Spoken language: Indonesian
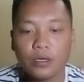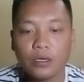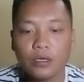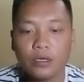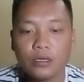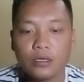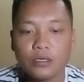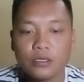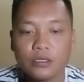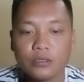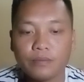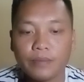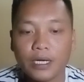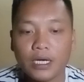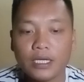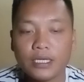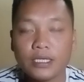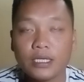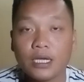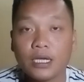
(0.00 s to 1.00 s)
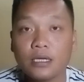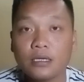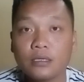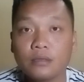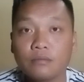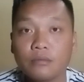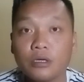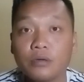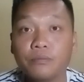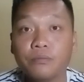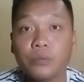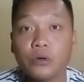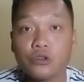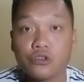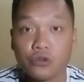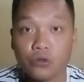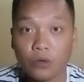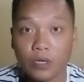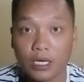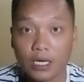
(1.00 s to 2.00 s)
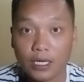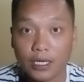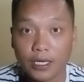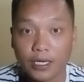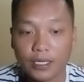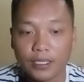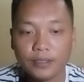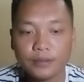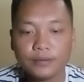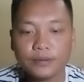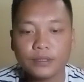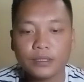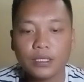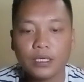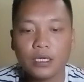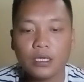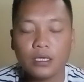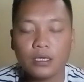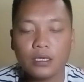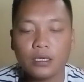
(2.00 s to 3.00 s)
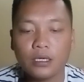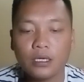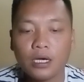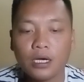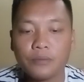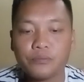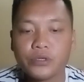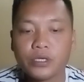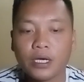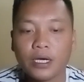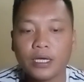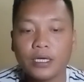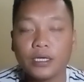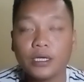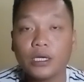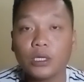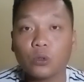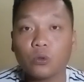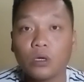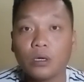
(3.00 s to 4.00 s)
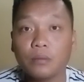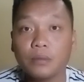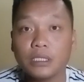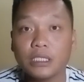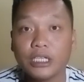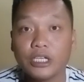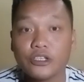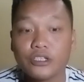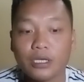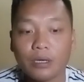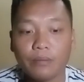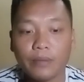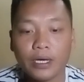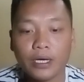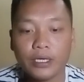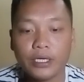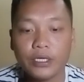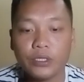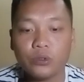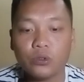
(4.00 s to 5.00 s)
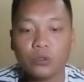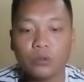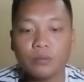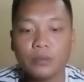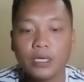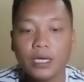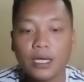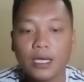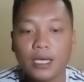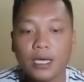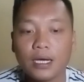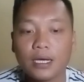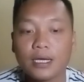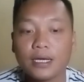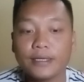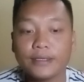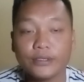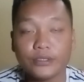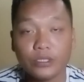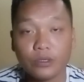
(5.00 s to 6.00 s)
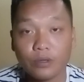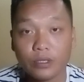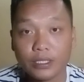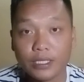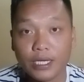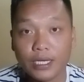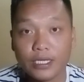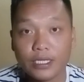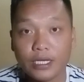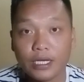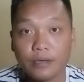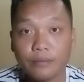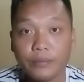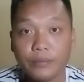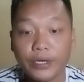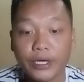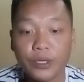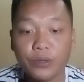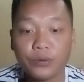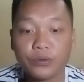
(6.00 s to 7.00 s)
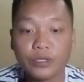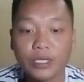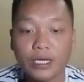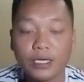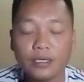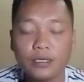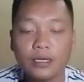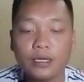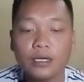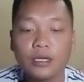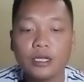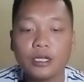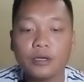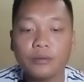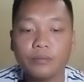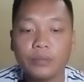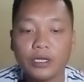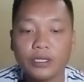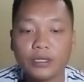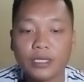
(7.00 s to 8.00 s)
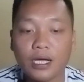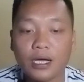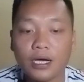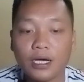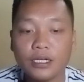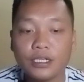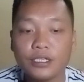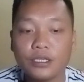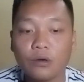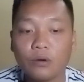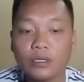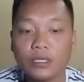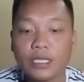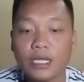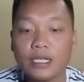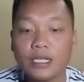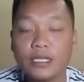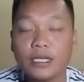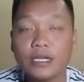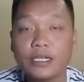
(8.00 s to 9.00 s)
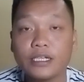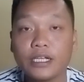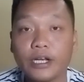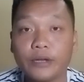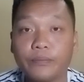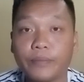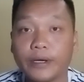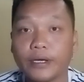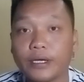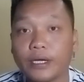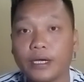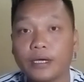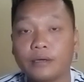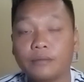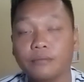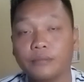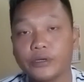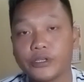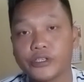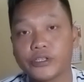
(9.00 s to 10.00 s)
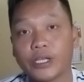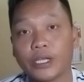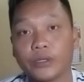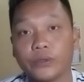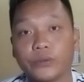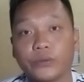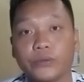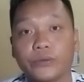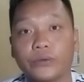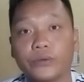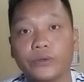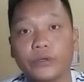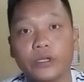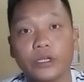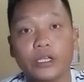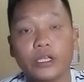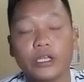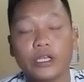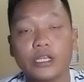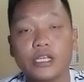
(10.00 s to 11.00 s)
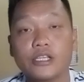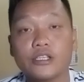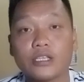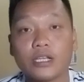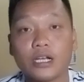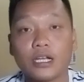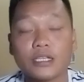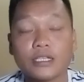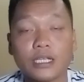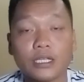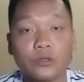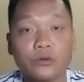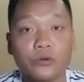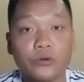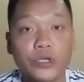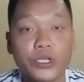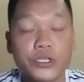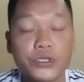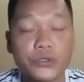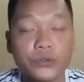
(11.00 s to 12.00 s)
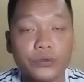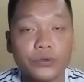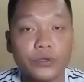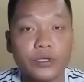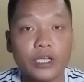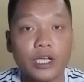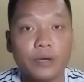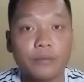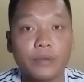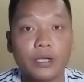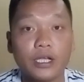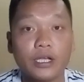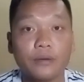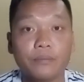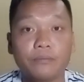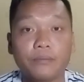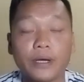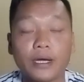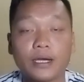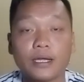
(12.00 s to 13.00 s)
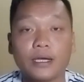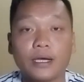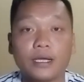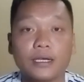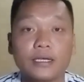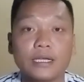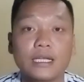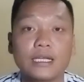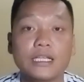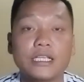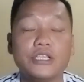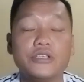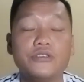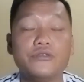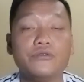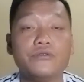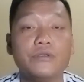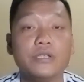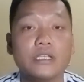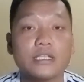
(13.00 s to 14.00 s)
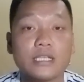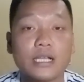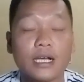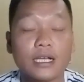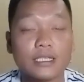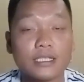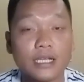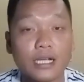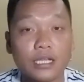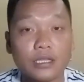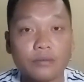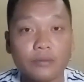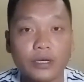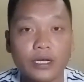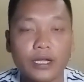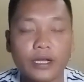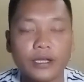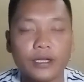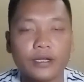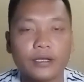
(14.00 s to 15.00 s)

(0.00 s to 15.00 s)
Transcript: Sebaliknya mempersoalkan keabsahan Ketua Menteri Sabah itu mengekalkan jawatannya berikutan peletakan jawatannya daripada bersatu. Ini salah satu isu yang menggemparkan dan isu ini sangat-sangat menarik.